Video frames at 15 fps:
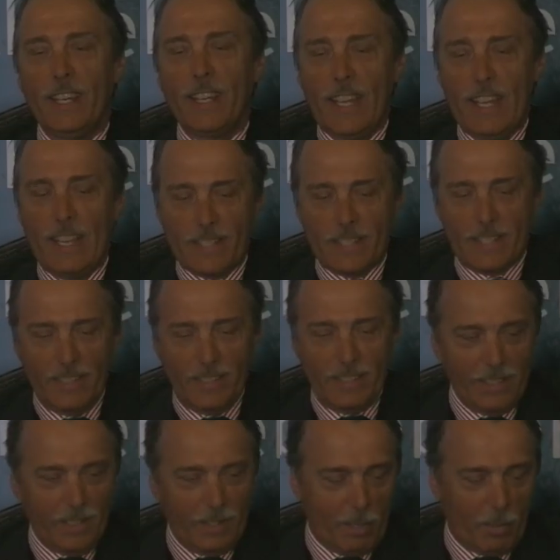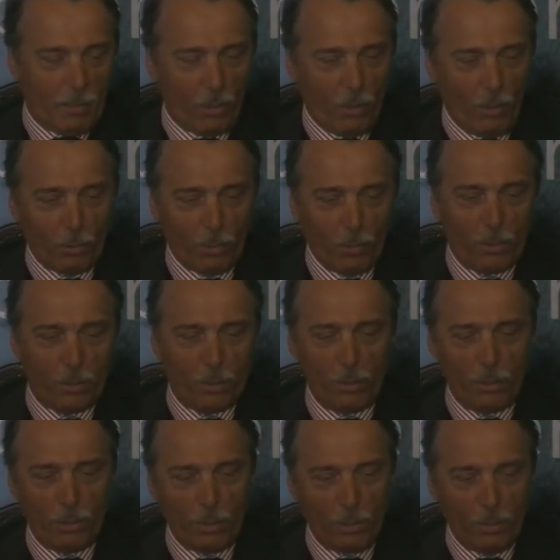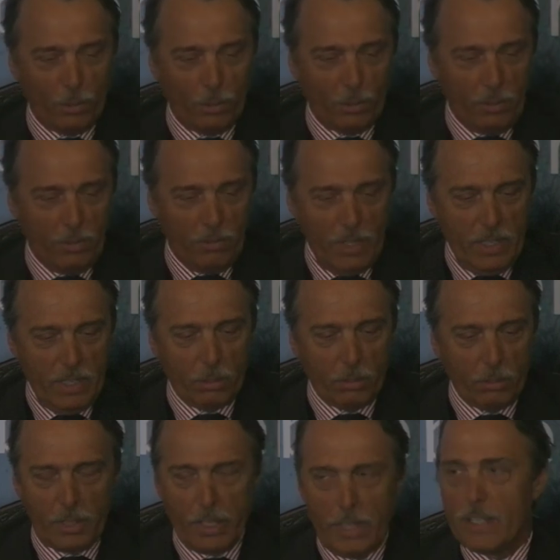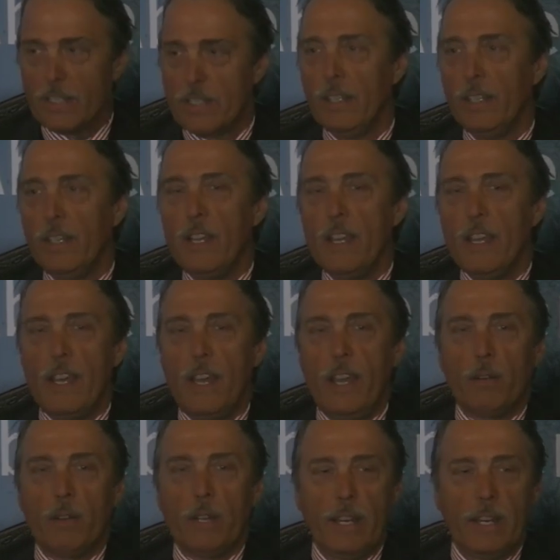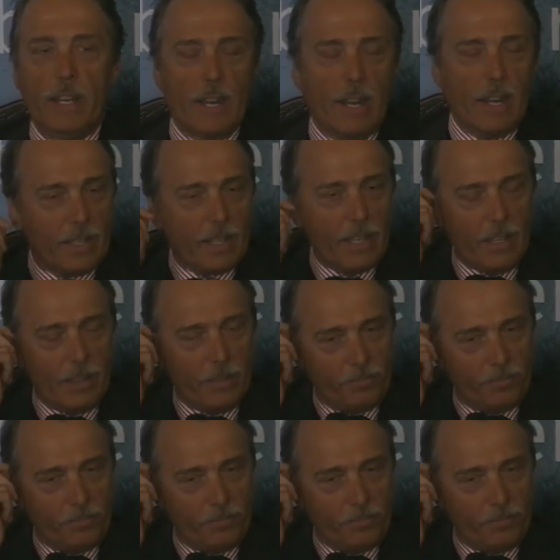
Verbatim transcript: Rix abbiamo accolto questo invito, Rix è una realtà